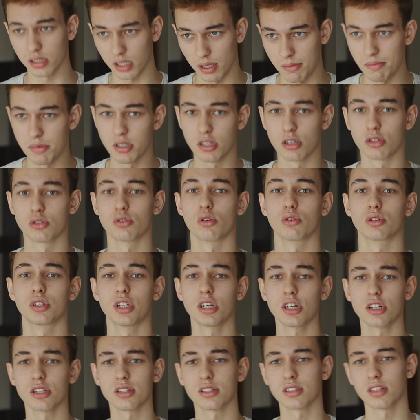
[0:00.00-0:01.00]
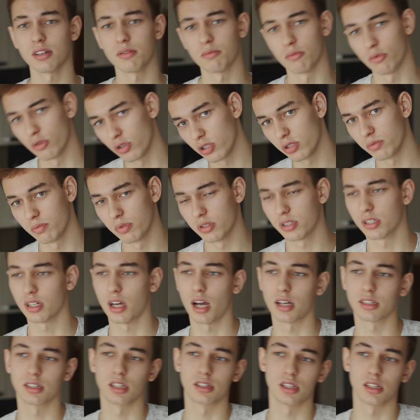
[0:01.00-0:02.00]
там месяцок держится, может быть, как-то